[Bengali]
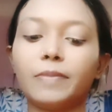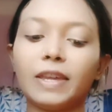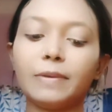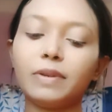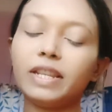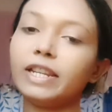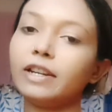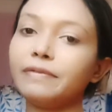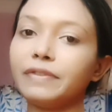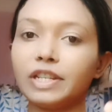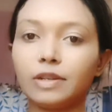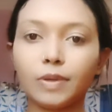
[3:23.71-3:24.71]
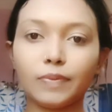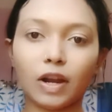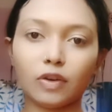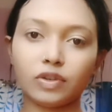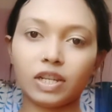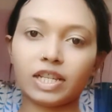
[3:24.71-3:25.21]
মেবলিনের ফিটমি
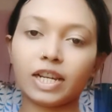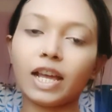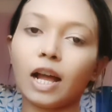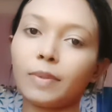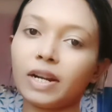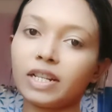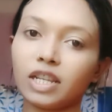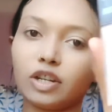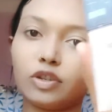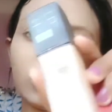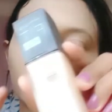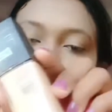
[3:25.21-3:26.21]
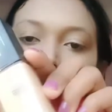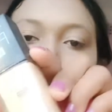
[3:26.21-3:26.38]
ফাউন্ডেশন আমার শেড হচ্ছে টু